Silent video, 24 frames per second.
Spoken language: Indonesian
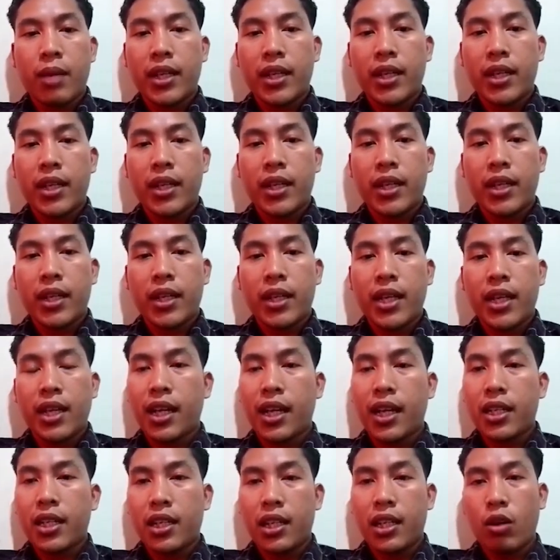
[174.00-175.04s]
pada bagian
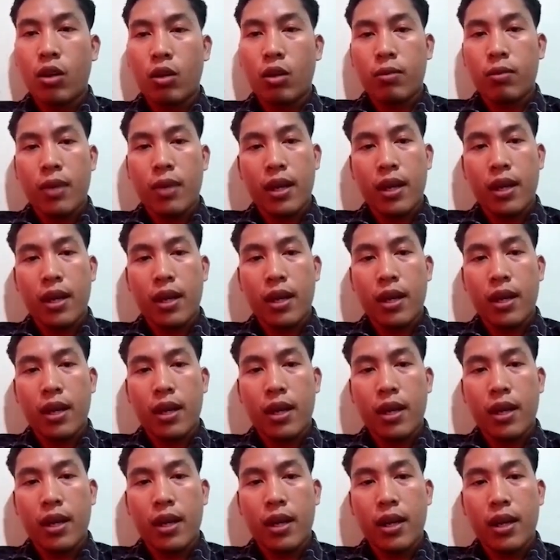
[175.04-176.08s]
tangan kiri korban.
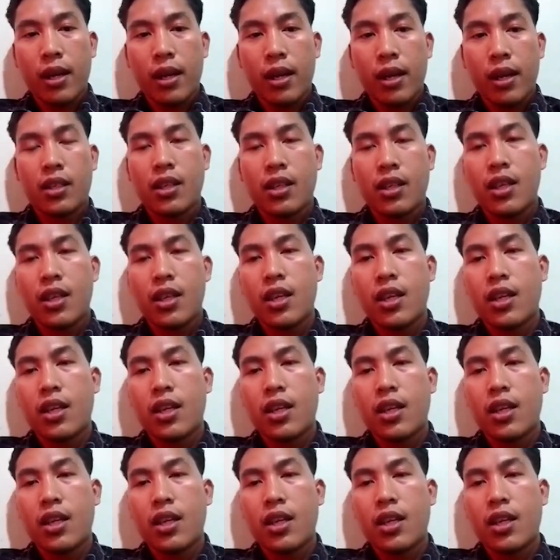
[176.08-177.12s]

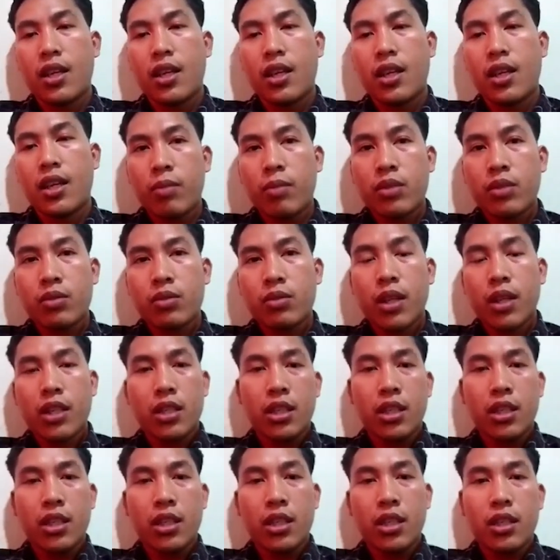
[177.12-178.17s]
Kini korban sudah
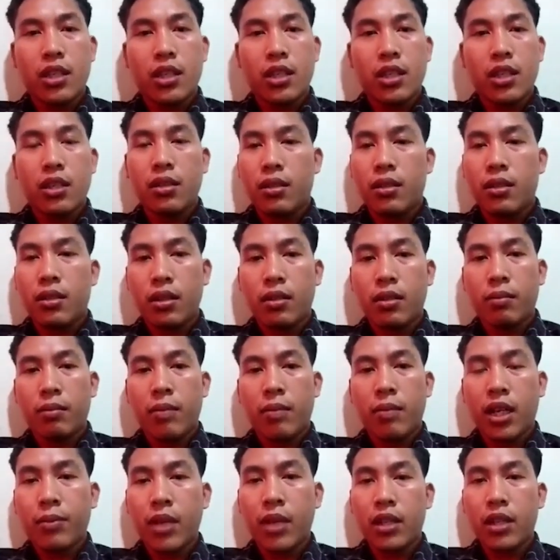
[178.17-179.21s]

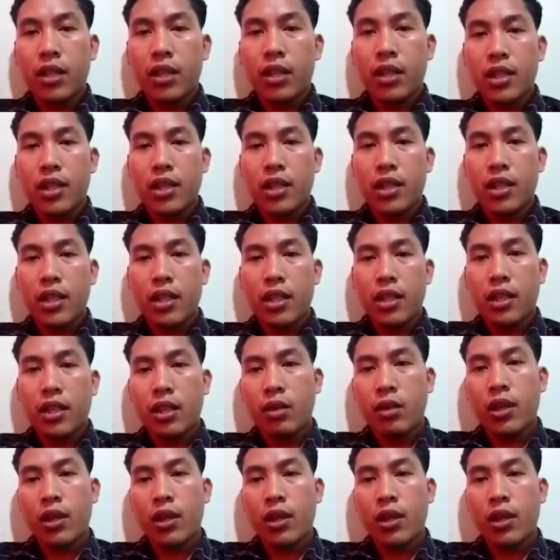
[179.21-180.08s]
dimakamkan di